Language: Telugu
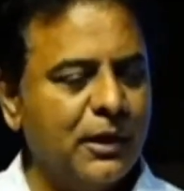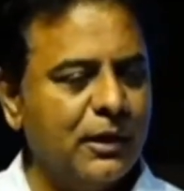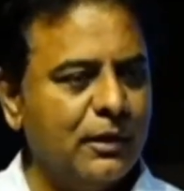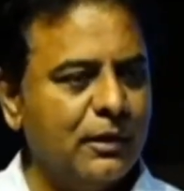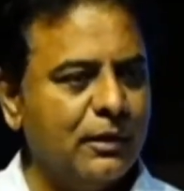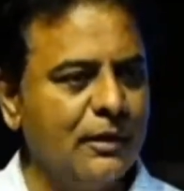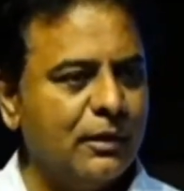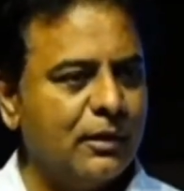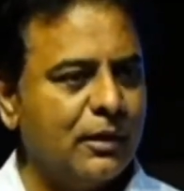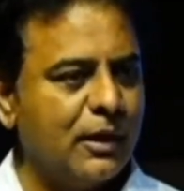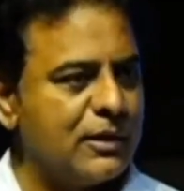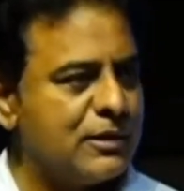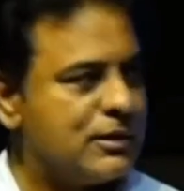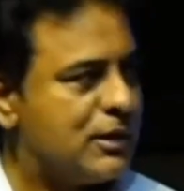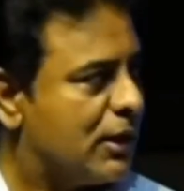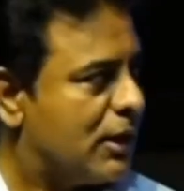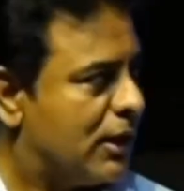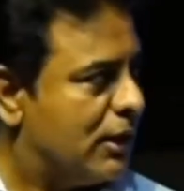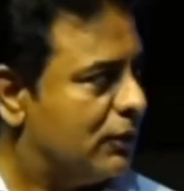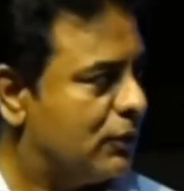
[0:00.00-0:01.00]
మరి
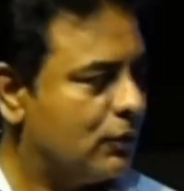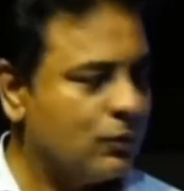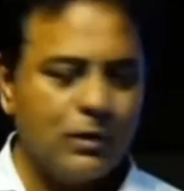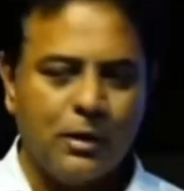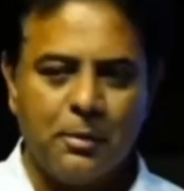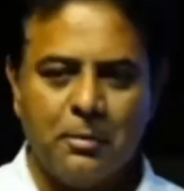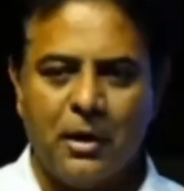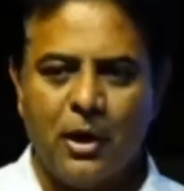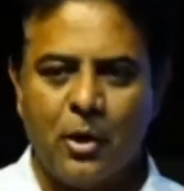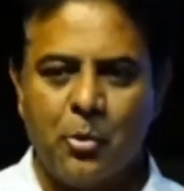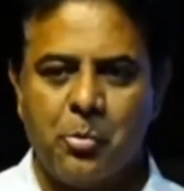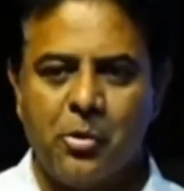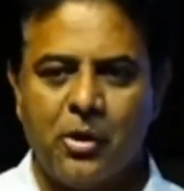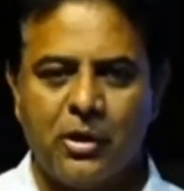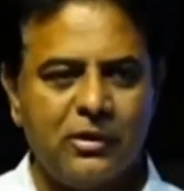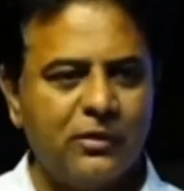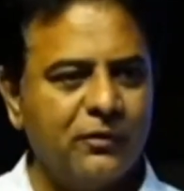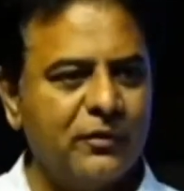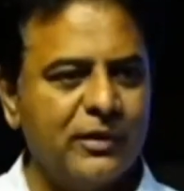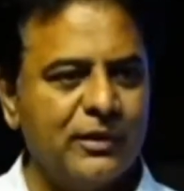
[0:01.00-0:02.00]
రజనీకాంత్ కూడా
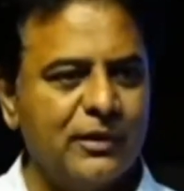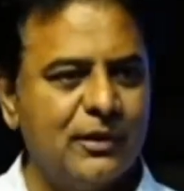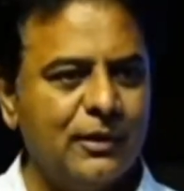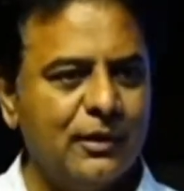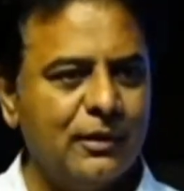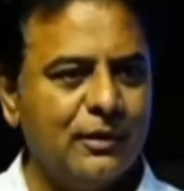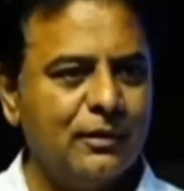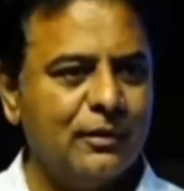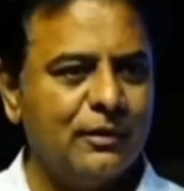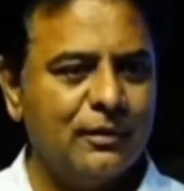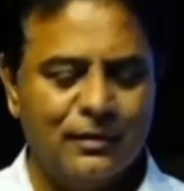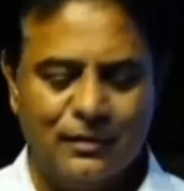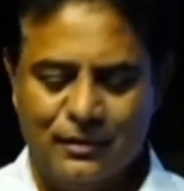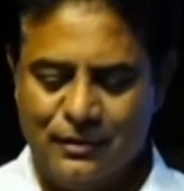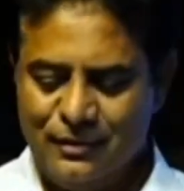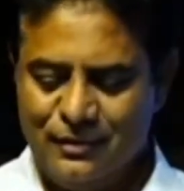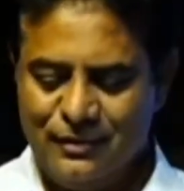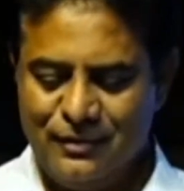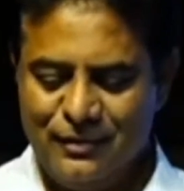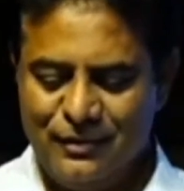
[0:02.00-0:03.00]
మార్పు అర్థమైంది
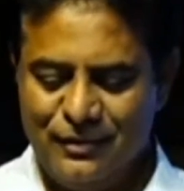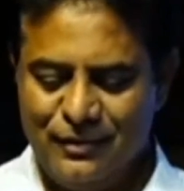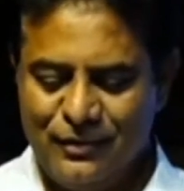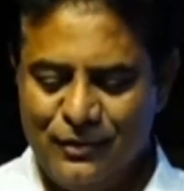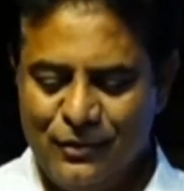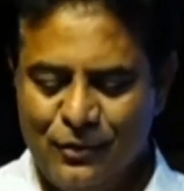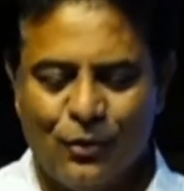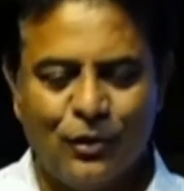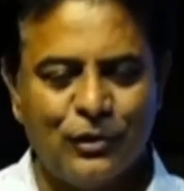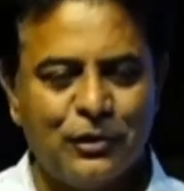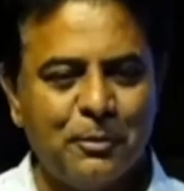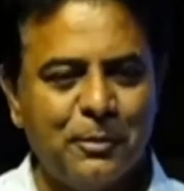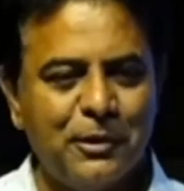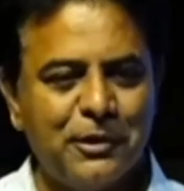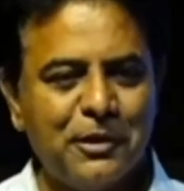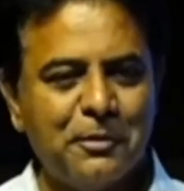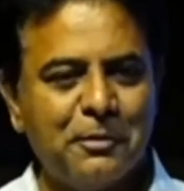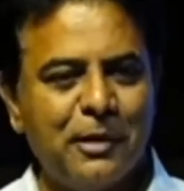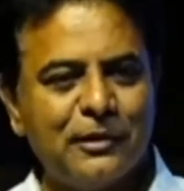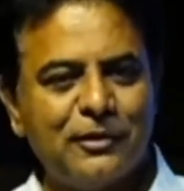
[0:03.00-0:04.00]

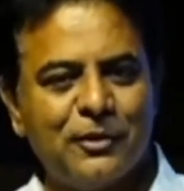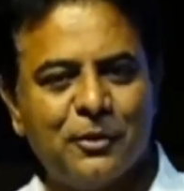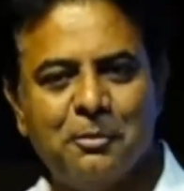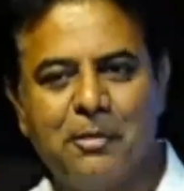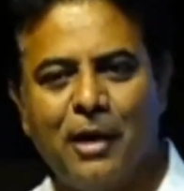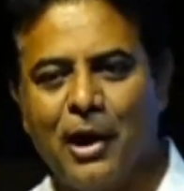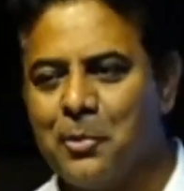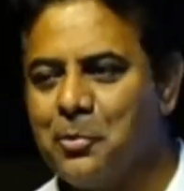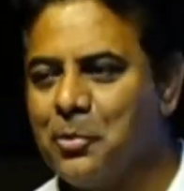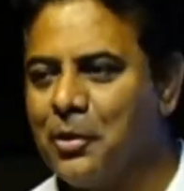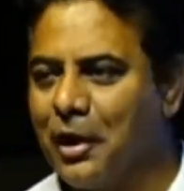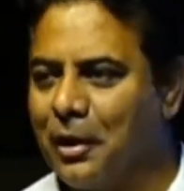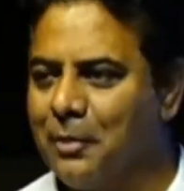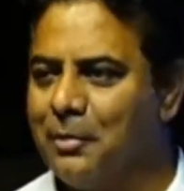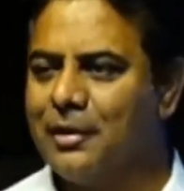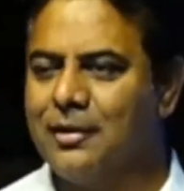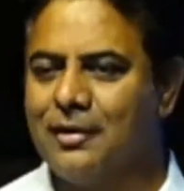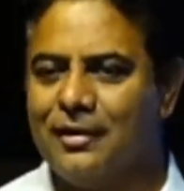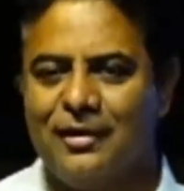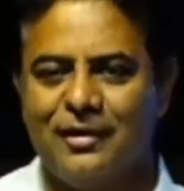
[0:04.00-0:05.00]
కొంతమందికి మాత్రం మార్పు
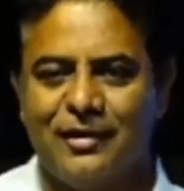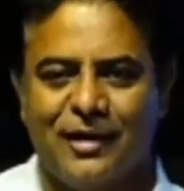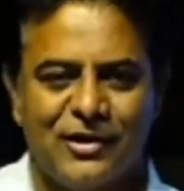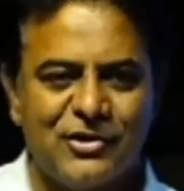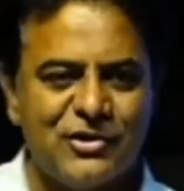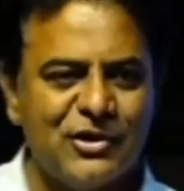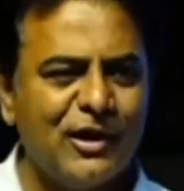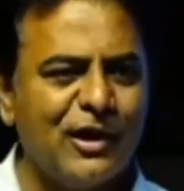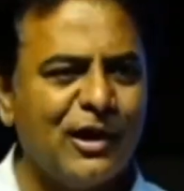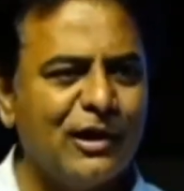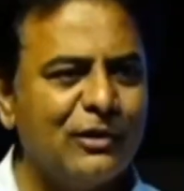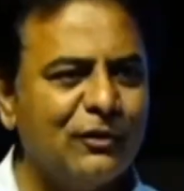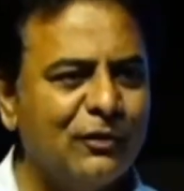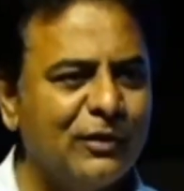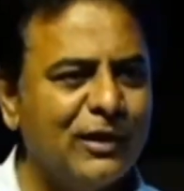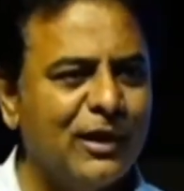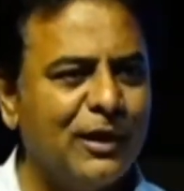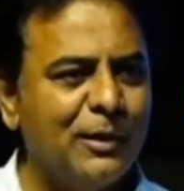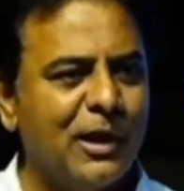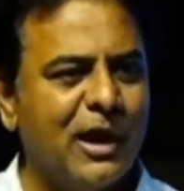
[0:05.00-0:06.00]
కనబడటం లేదు రజనీకి
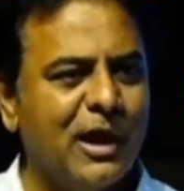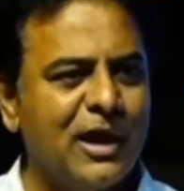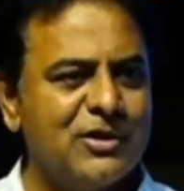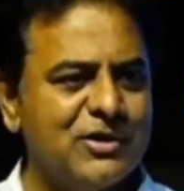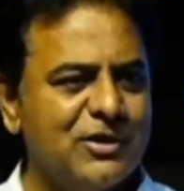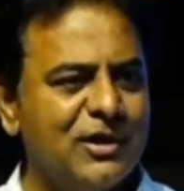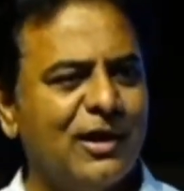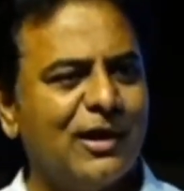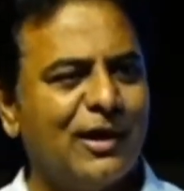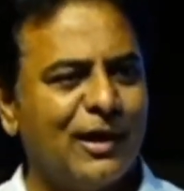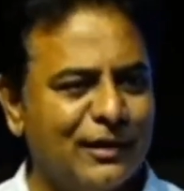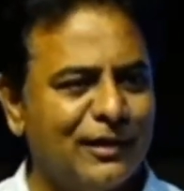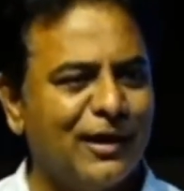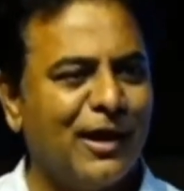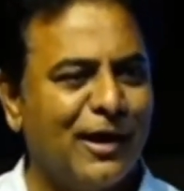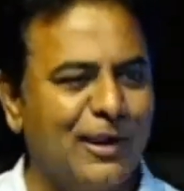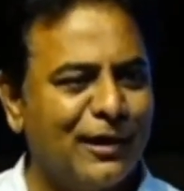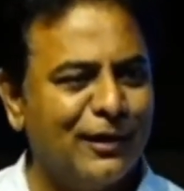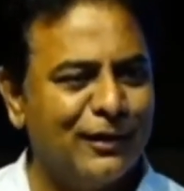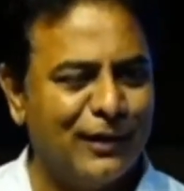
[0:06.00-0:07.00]
అర్థమైంది కానీ గజనీలకు
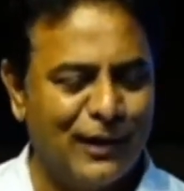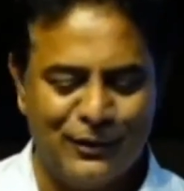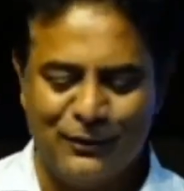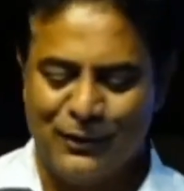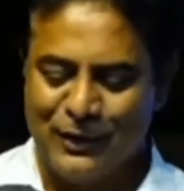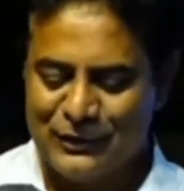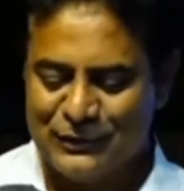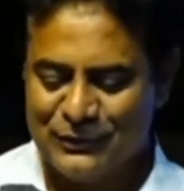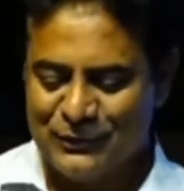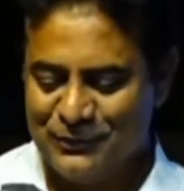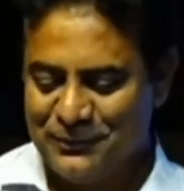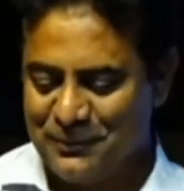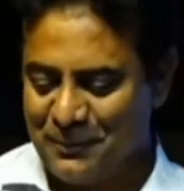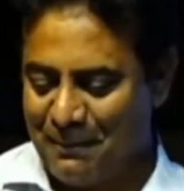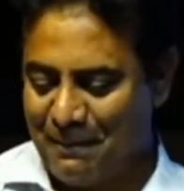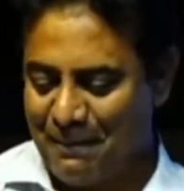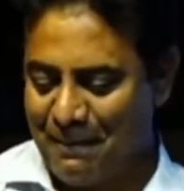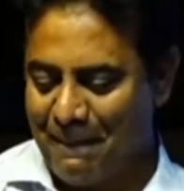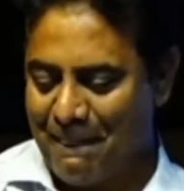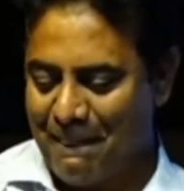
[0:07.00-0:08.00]
అర్థం కావట్లేదు అది వాస్తవం